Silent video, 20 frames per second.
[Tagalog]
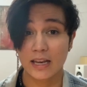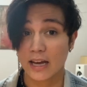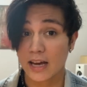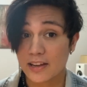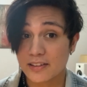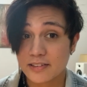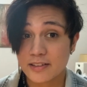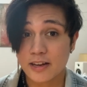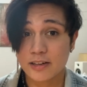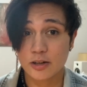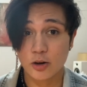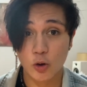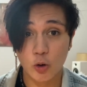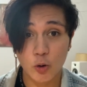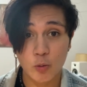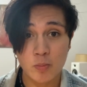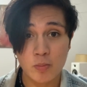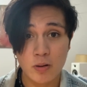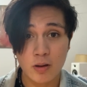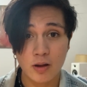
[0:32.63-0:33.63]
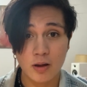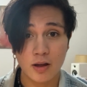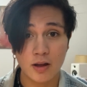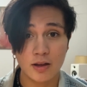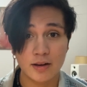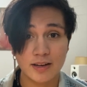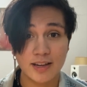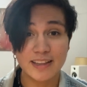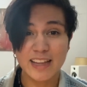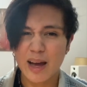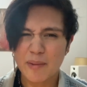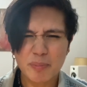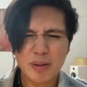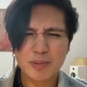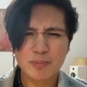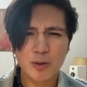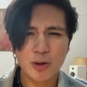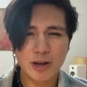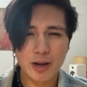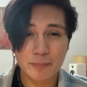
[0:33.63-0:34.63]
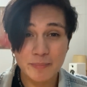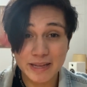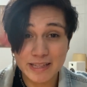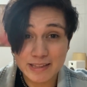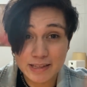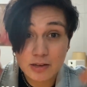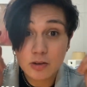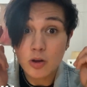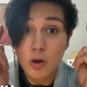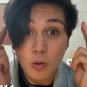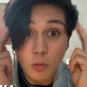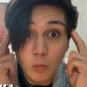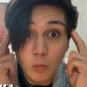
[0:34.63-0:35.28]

Lakas ng loob na dapat mong gamitin